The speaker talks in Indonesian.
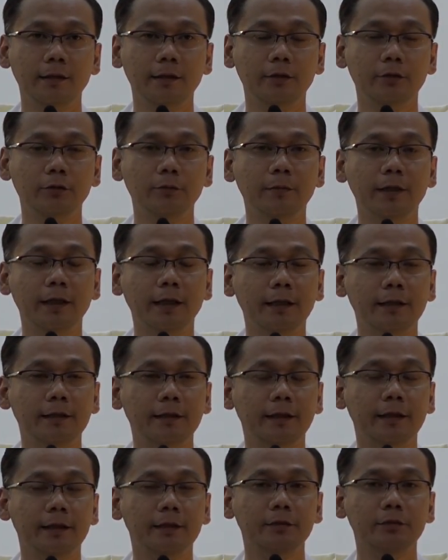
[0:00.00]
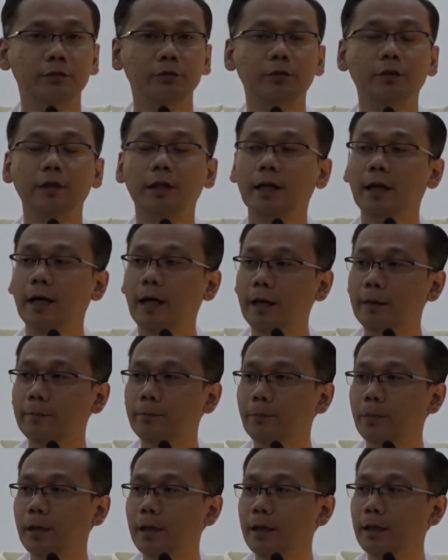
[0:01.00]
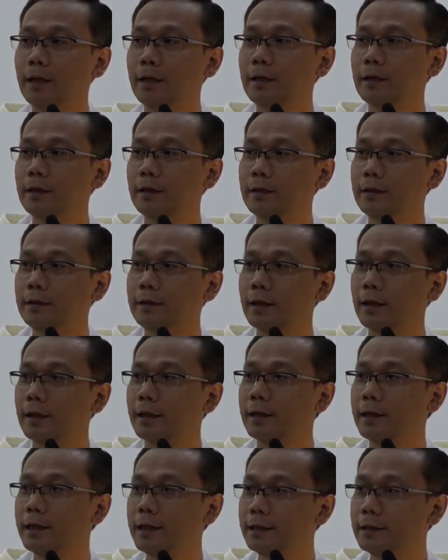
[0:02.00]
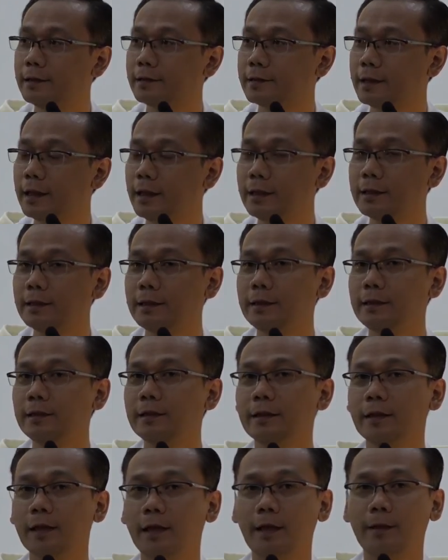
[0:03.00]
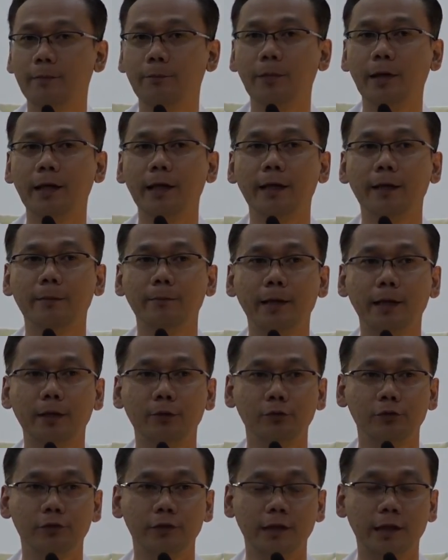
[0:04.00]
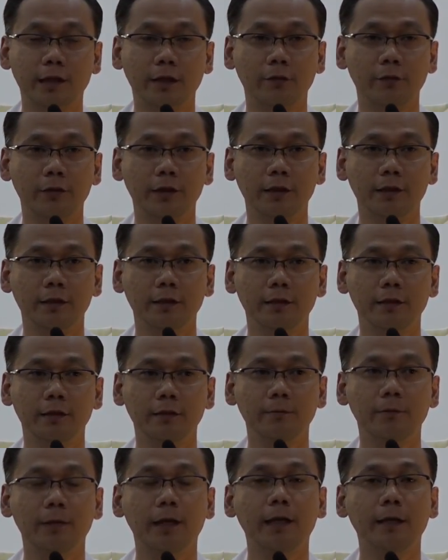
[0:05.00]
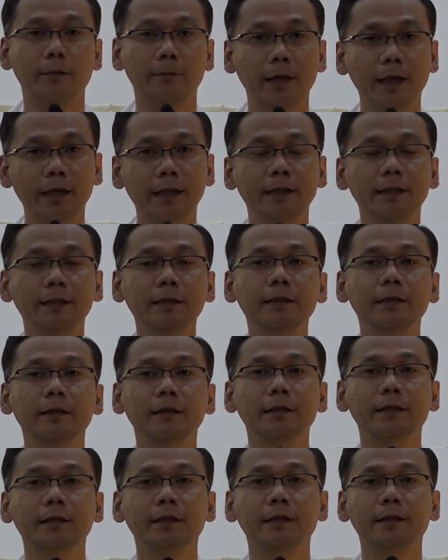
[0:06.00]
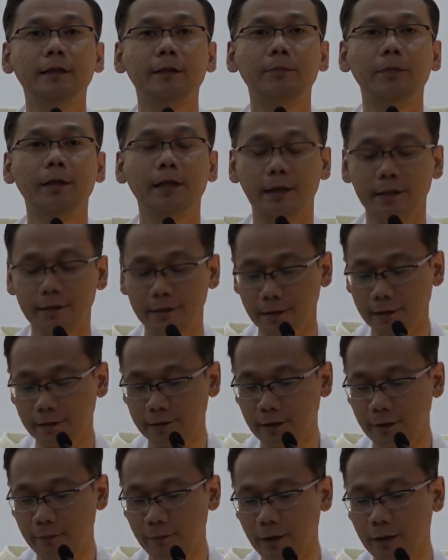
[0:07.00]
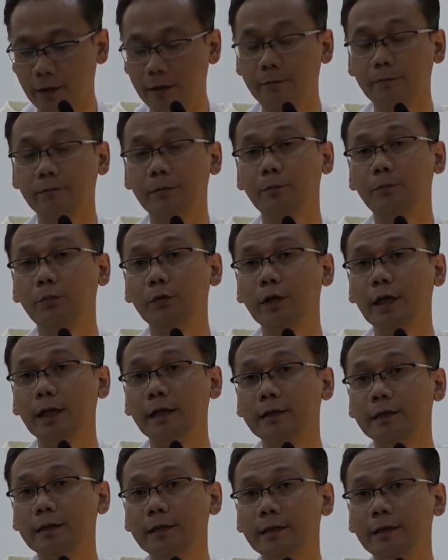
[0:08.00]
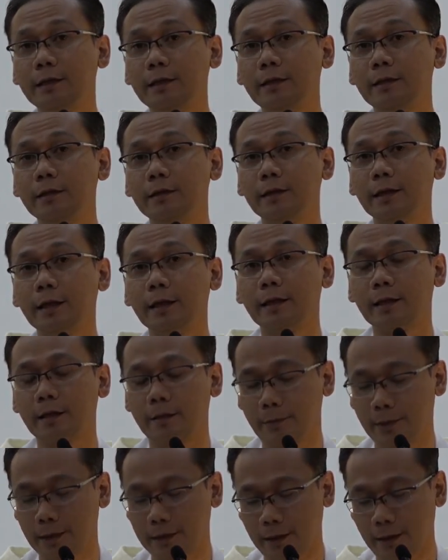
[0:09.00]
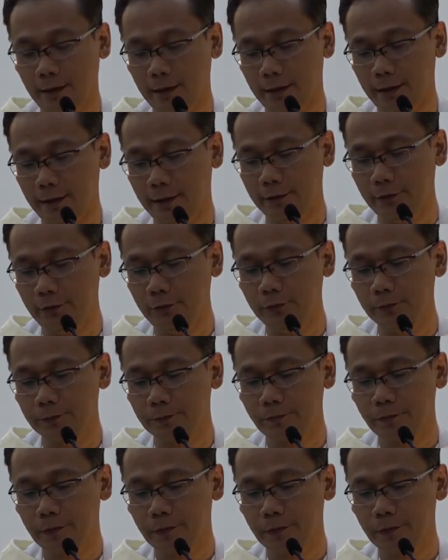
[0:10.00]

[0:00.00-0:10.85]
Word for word: itu mengandekan juga apa yang insani, apa yang manusiawi maka mari kita bekerja sama membuka diri dengan rahmat Allah itu